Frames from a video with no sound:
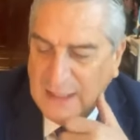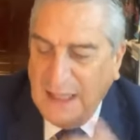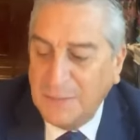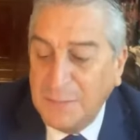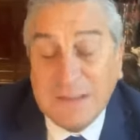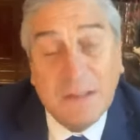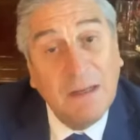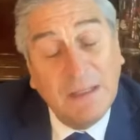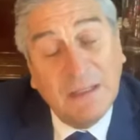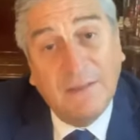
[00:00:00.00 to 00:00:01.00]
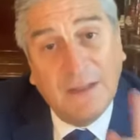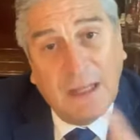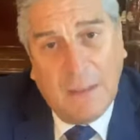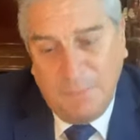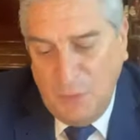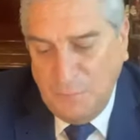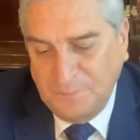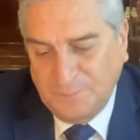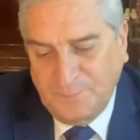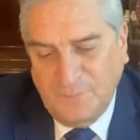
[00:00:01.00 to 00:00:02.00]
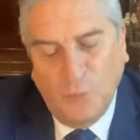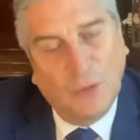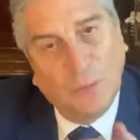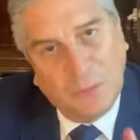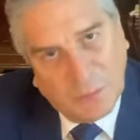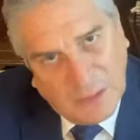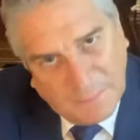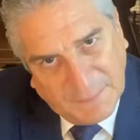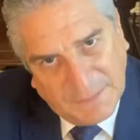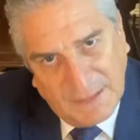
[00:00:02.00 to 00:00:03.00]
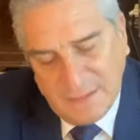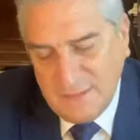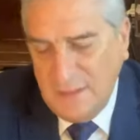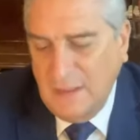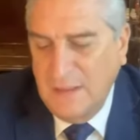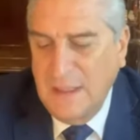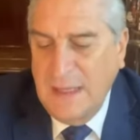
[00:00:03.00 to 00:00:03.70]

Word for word: La admisibilidad, en cambio, no es lo mismo que la pertinencia,